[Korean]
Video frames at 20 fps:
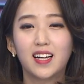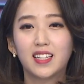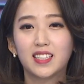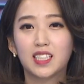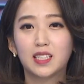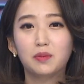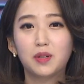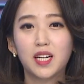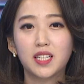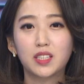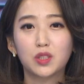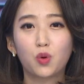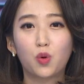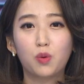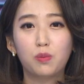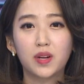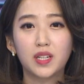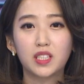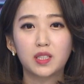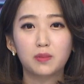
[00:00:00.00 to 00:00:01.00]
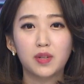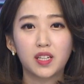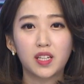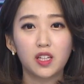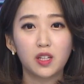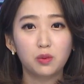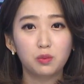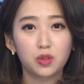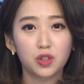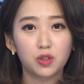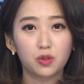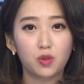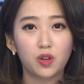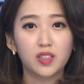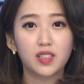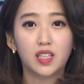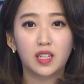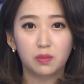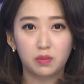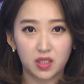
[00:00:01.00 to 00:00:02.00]
지금까지 도우 말씀의
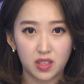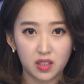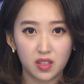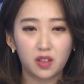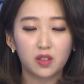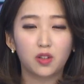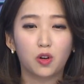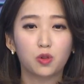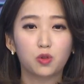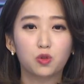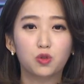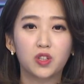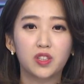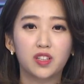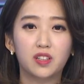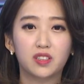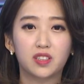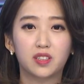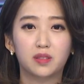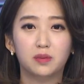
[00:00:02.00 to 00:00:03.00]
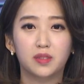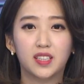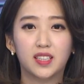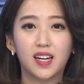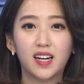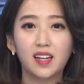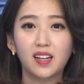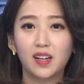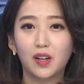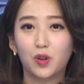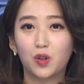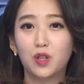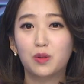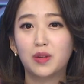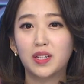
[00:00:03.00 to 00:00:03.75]
키움증권 김진영 연구원이었습니다. 오늘